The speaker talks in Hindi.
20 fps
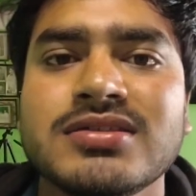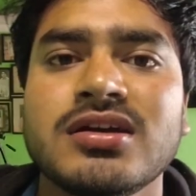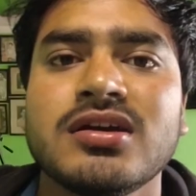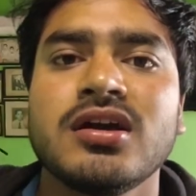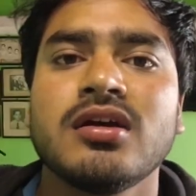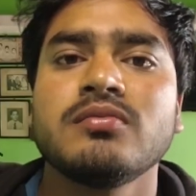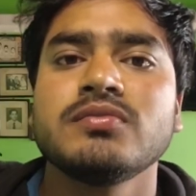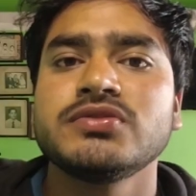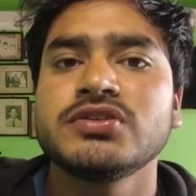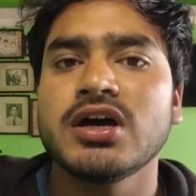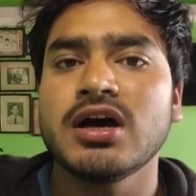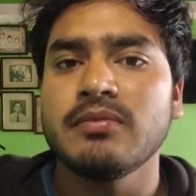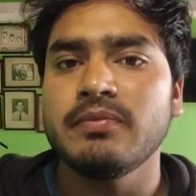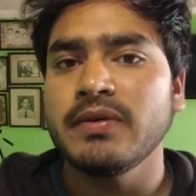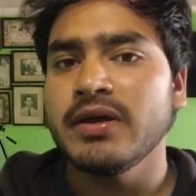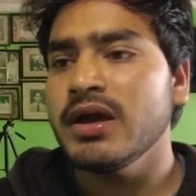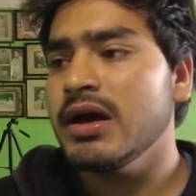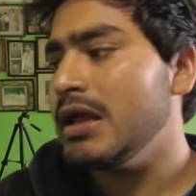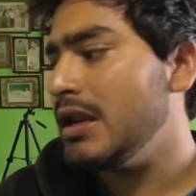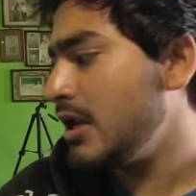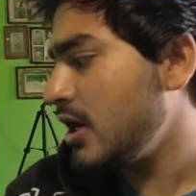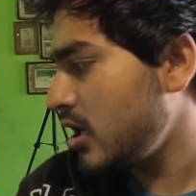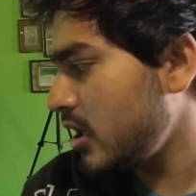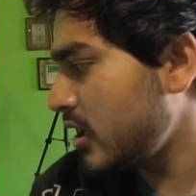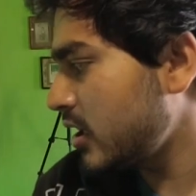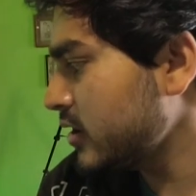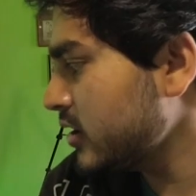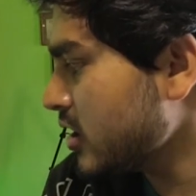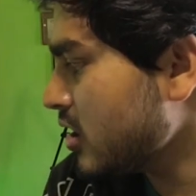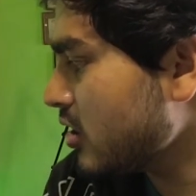का संगम जहाँ पे
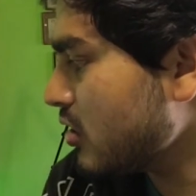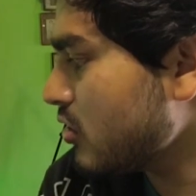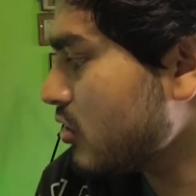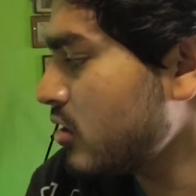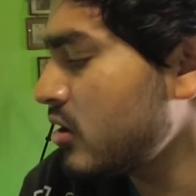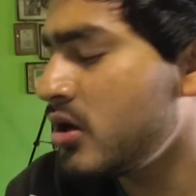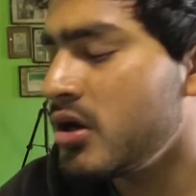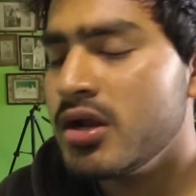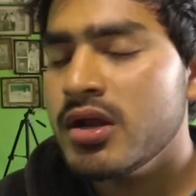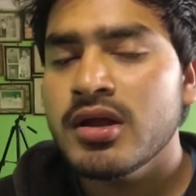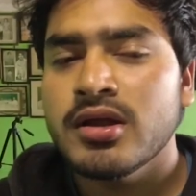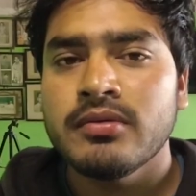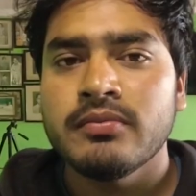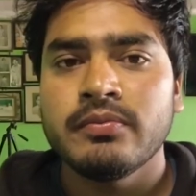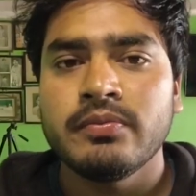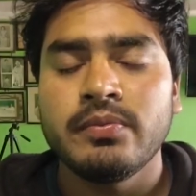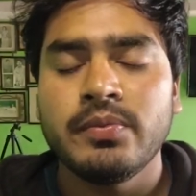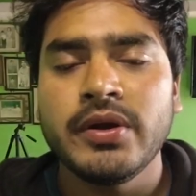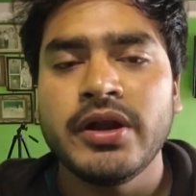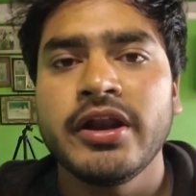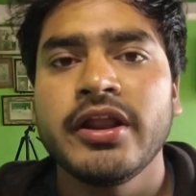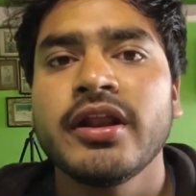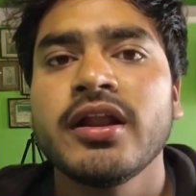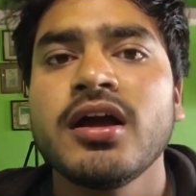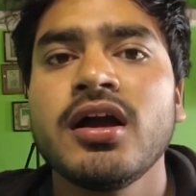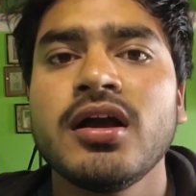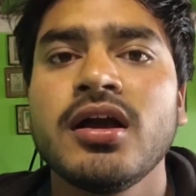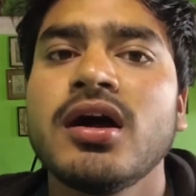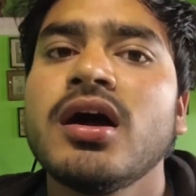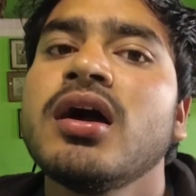अलगनंदा और पिंडर
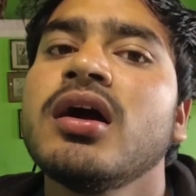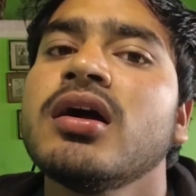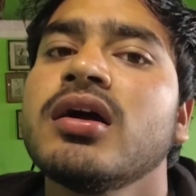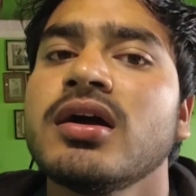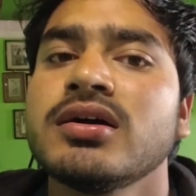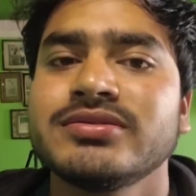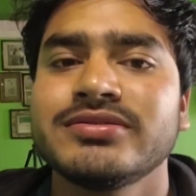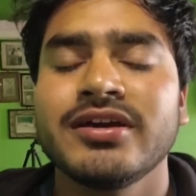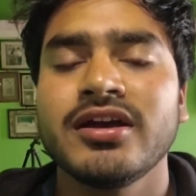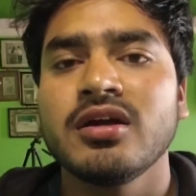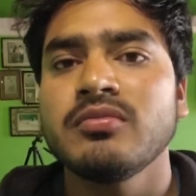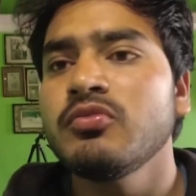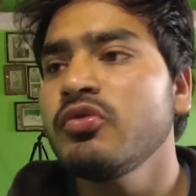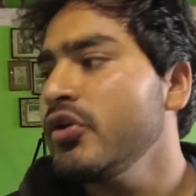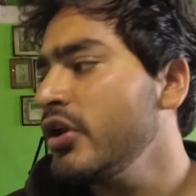गंगा का संगम